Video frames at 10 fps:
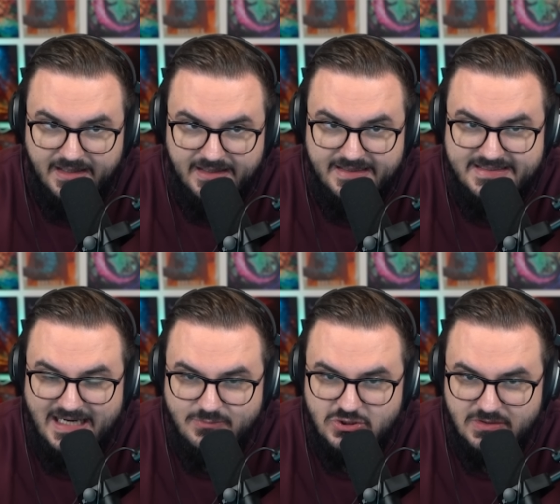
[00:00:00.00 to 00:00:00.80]
Ich
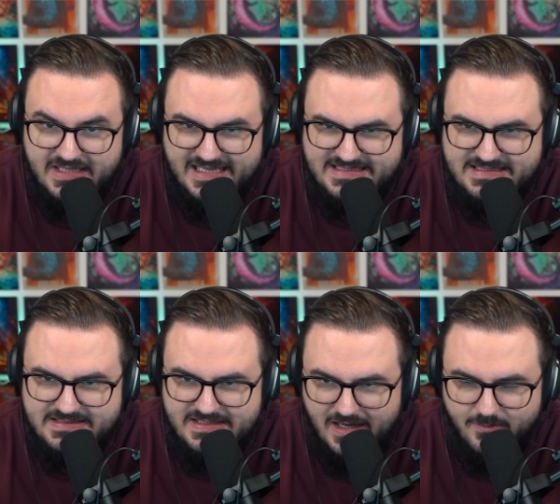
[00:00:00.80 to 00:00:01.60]
habe schon
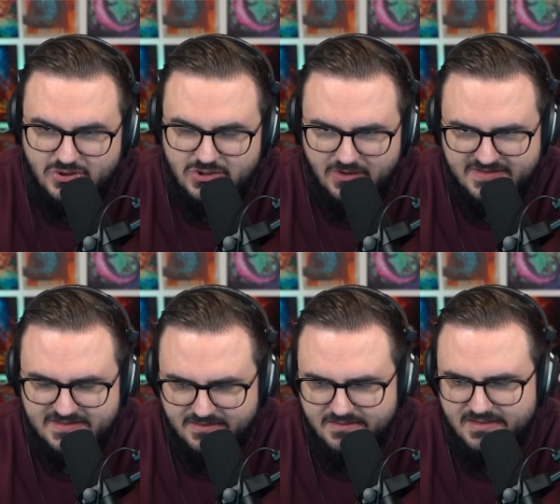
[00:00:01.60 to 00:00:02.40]
letztes Jahr
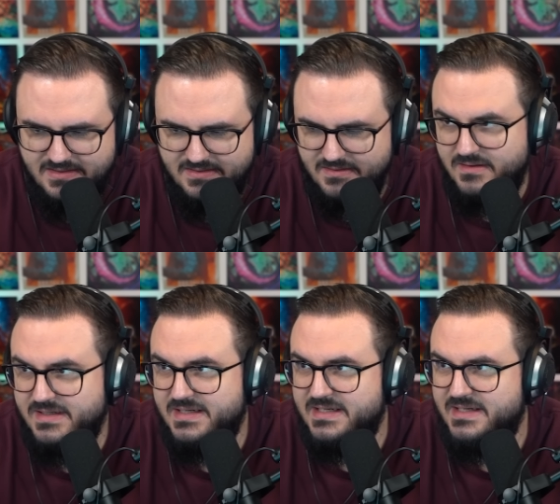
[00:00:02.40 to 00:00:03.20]
beschlossen.
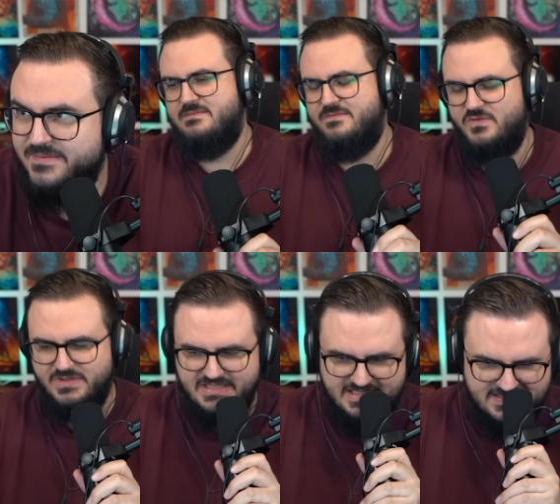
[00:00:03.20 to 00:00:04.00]
Okay.
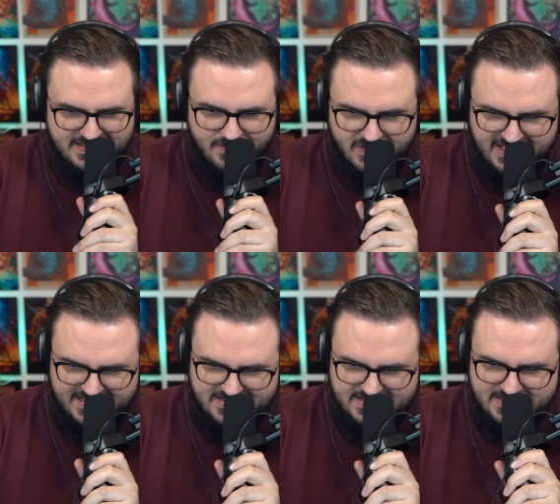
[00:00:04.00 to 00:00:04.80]
Wurde das denn auch
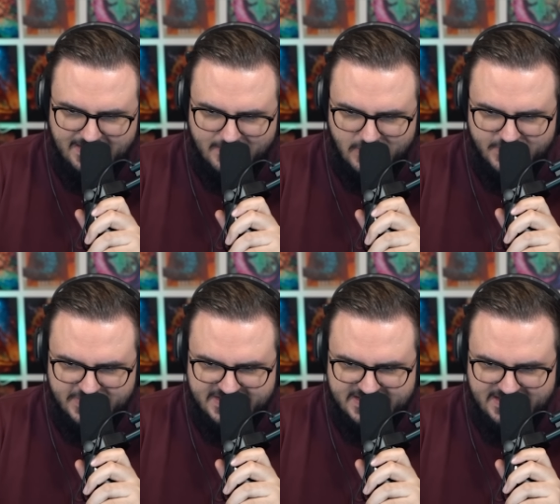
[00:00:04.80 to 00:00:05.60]
letztes Jahr
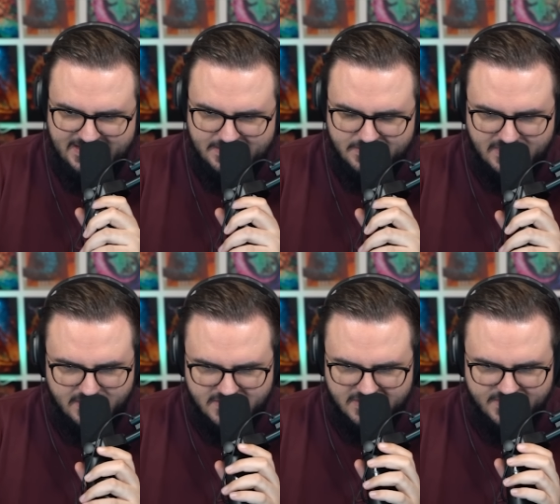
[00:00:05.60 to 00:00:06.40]
kommuniziert
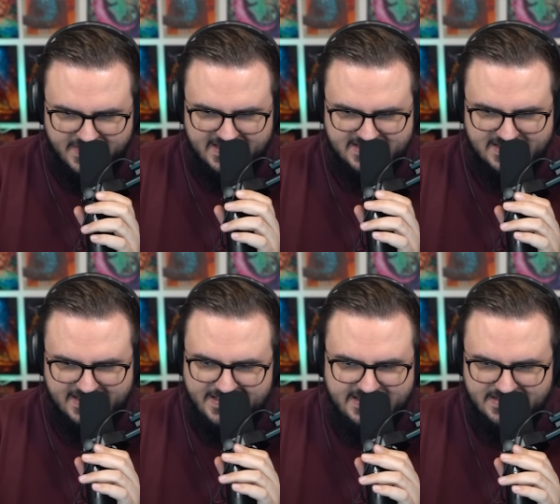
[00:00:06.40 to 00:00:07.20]
oder sollte man das
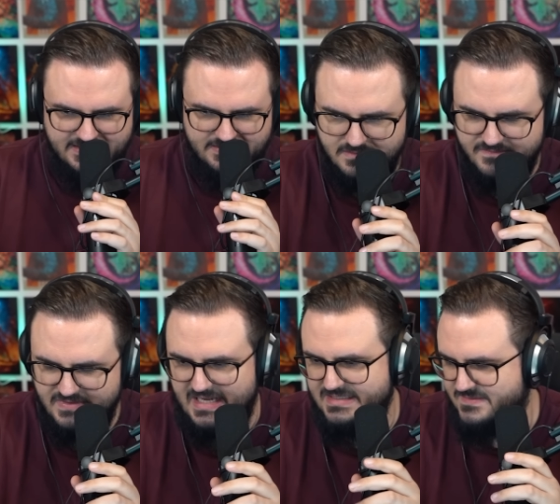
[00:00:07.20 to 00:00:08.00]
riechen?
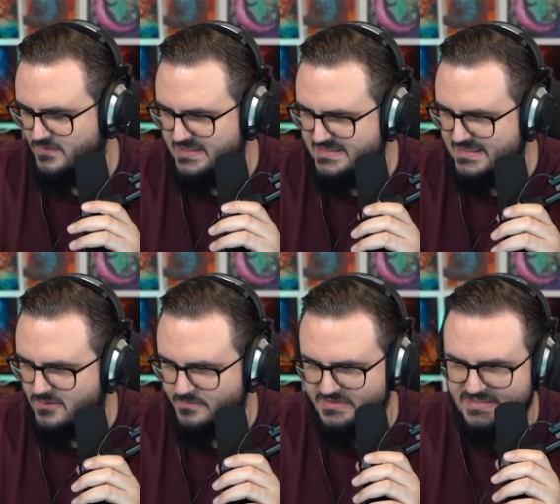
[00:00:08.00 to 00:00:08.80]
Vielleicht wurde das ja
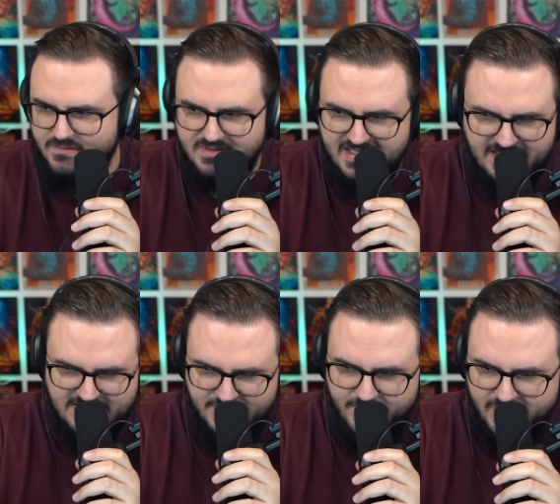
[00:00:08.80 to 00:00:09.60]
kommuniziert und keiner
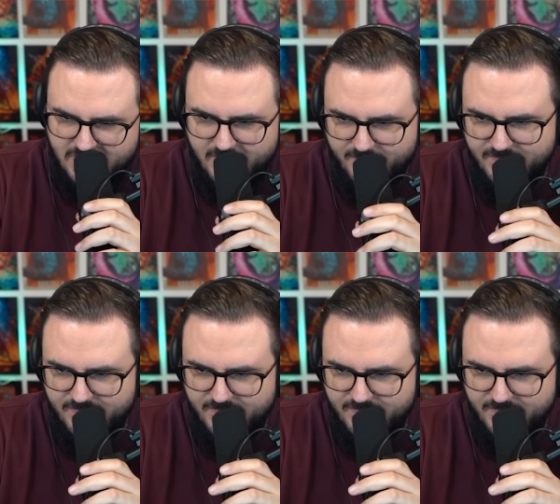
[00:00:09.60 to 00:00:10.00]
hat es mitbekommen